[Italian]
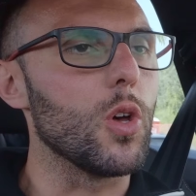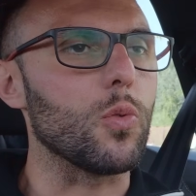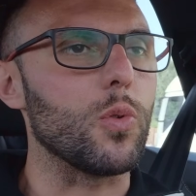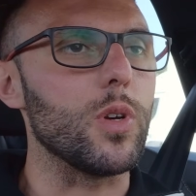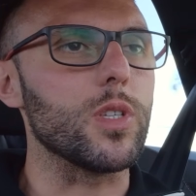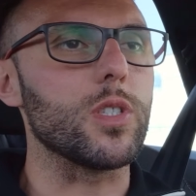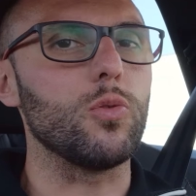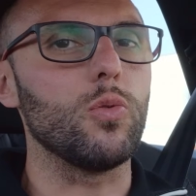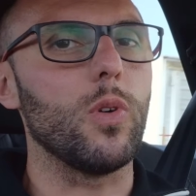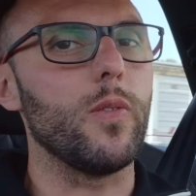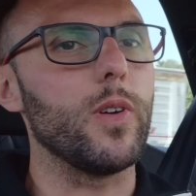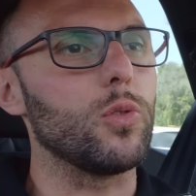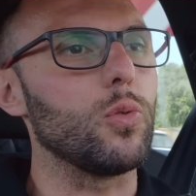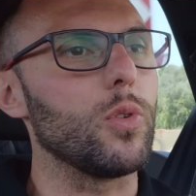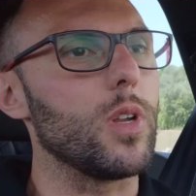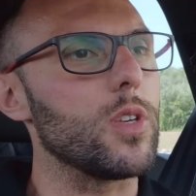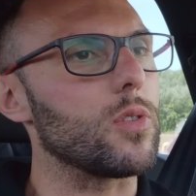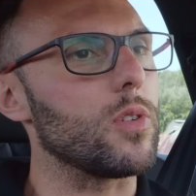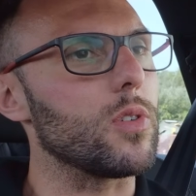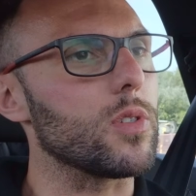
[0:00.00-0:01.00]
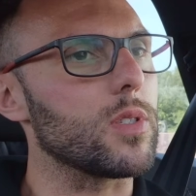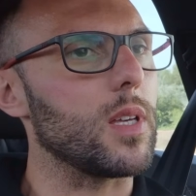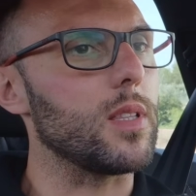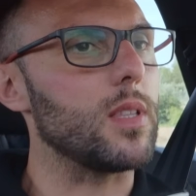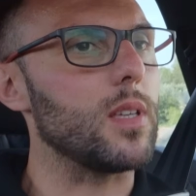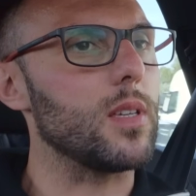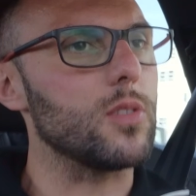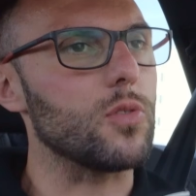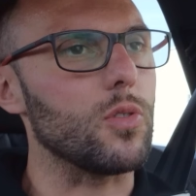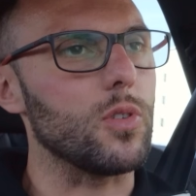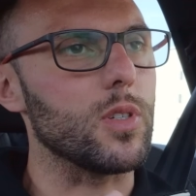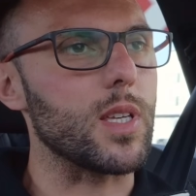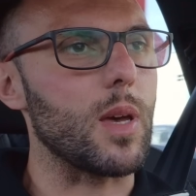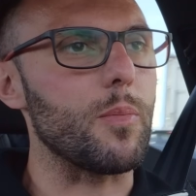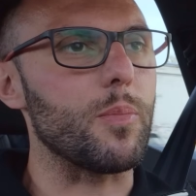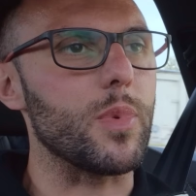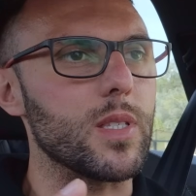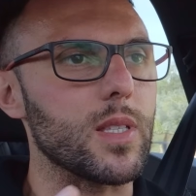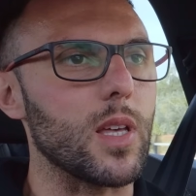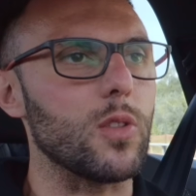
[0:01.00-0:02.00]
queste due vetture sono, state, sono
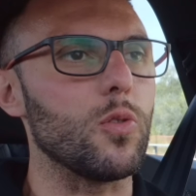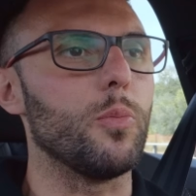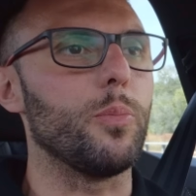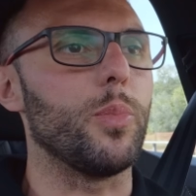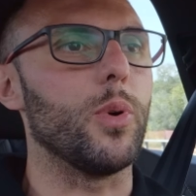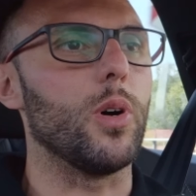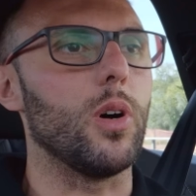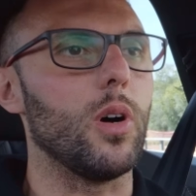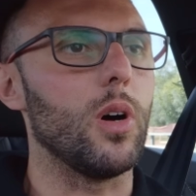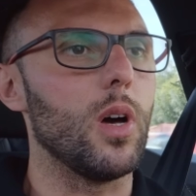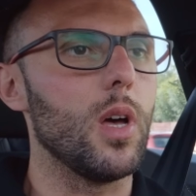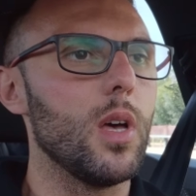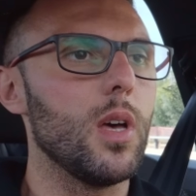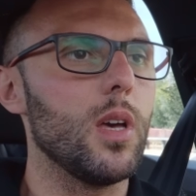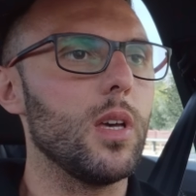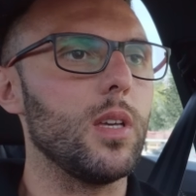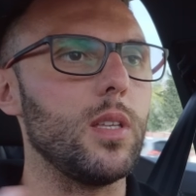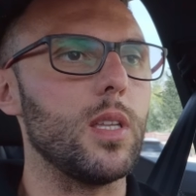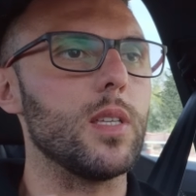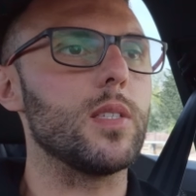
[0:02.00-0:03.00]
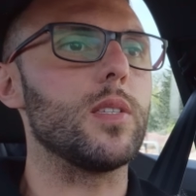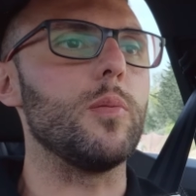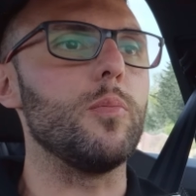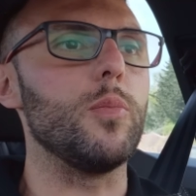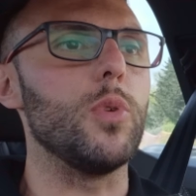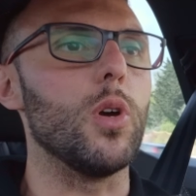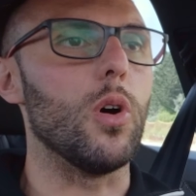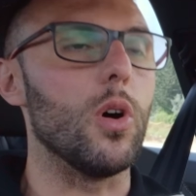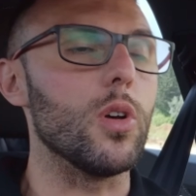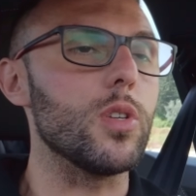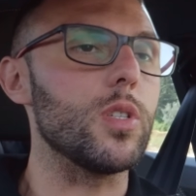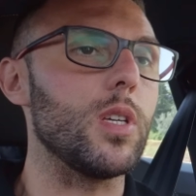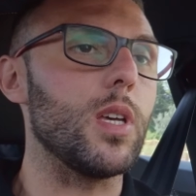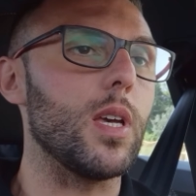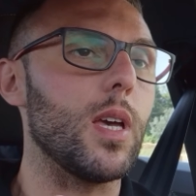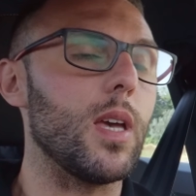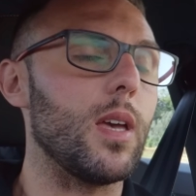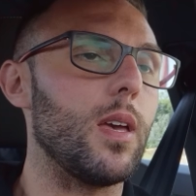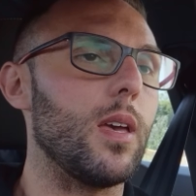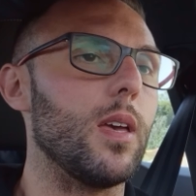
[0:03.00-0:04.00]
sempre state un po' in simbiosi
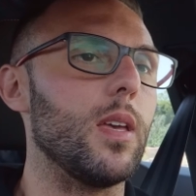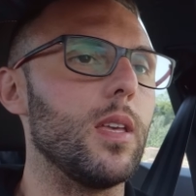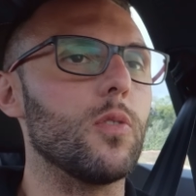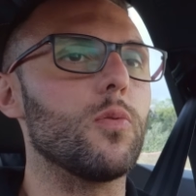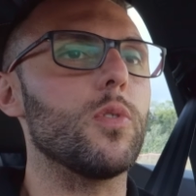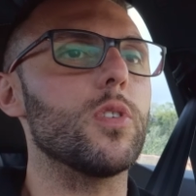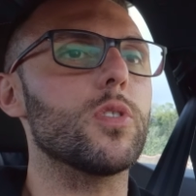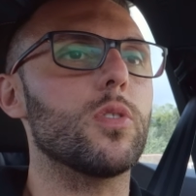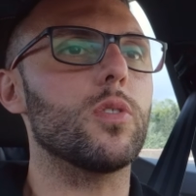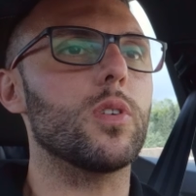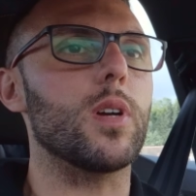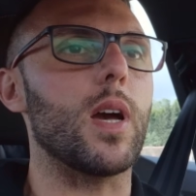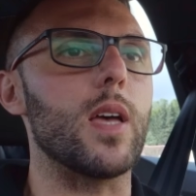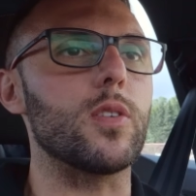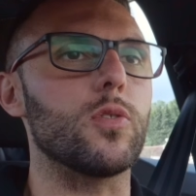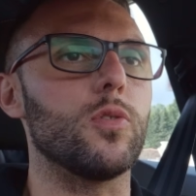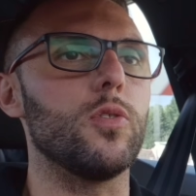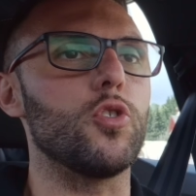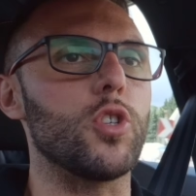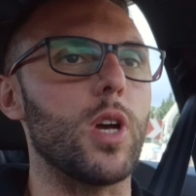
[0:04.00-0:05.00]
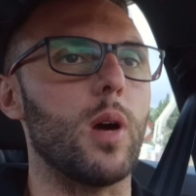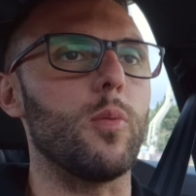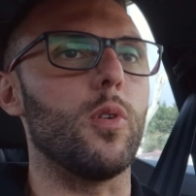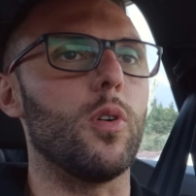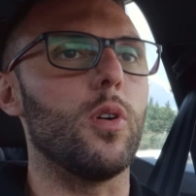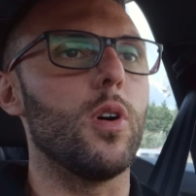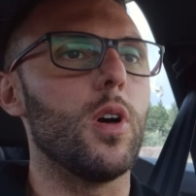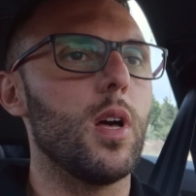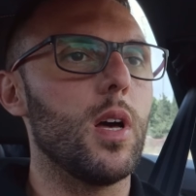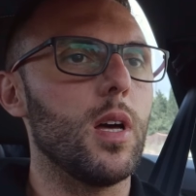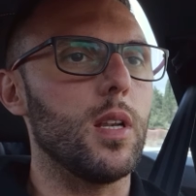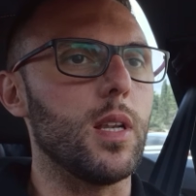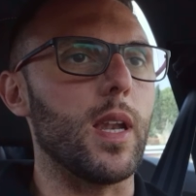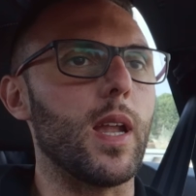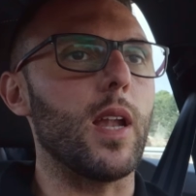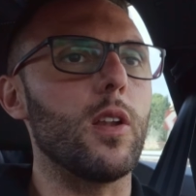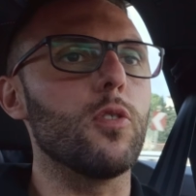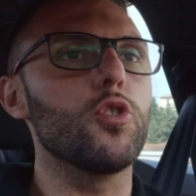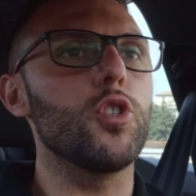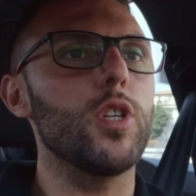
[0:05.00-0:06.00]
e in questo caso diciamo,
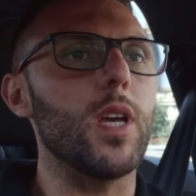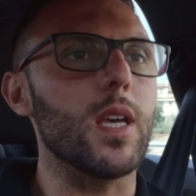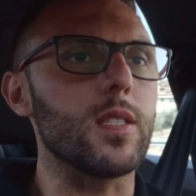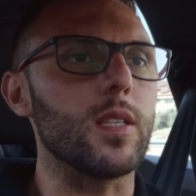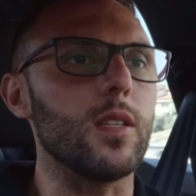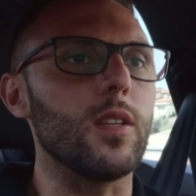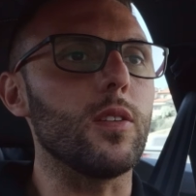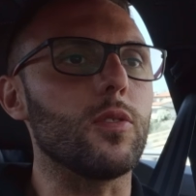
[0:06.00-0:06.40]
l'analogia si